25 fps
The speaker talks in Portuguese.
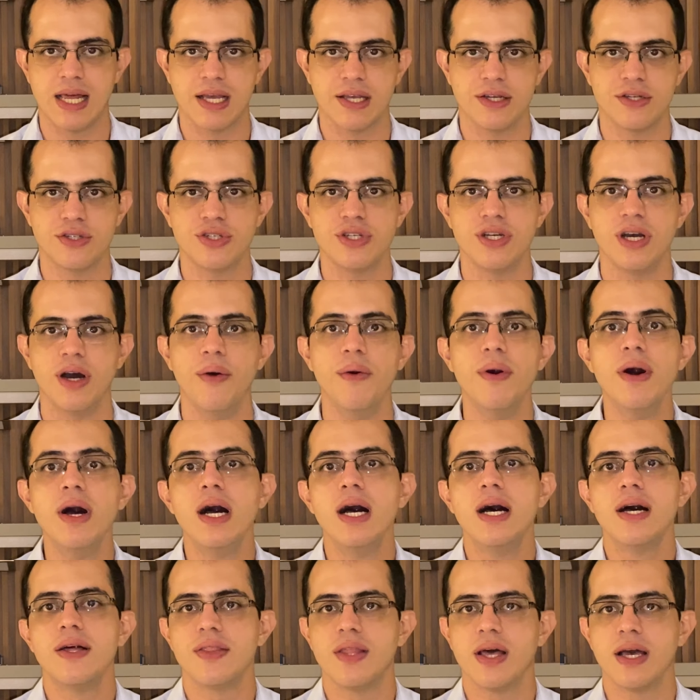região.
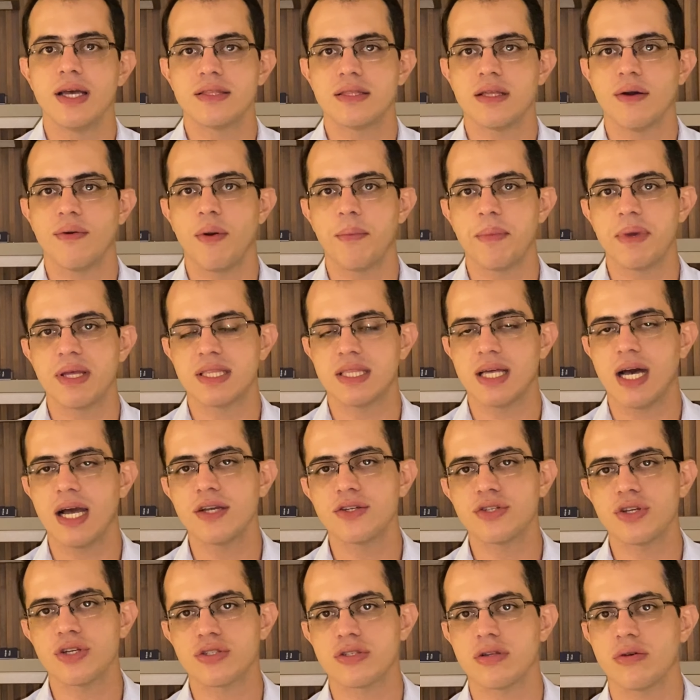Né? Então, aumentar
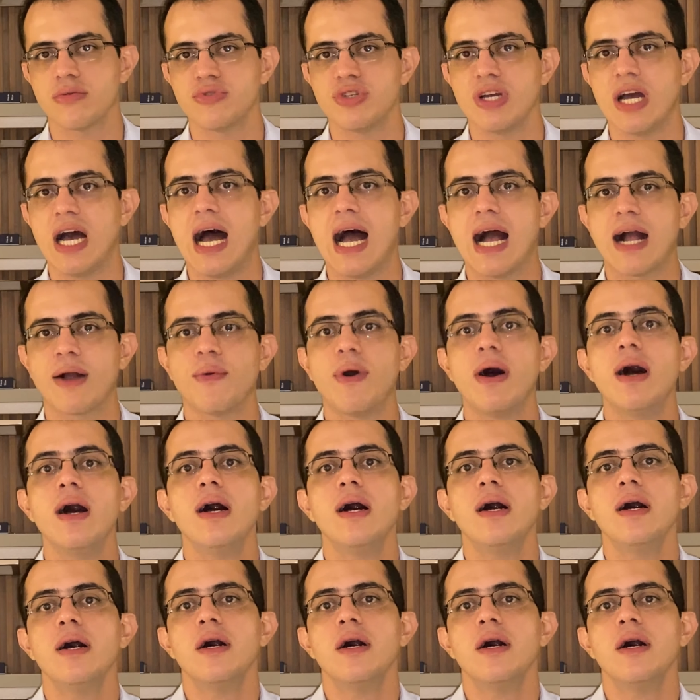a ingestão de água,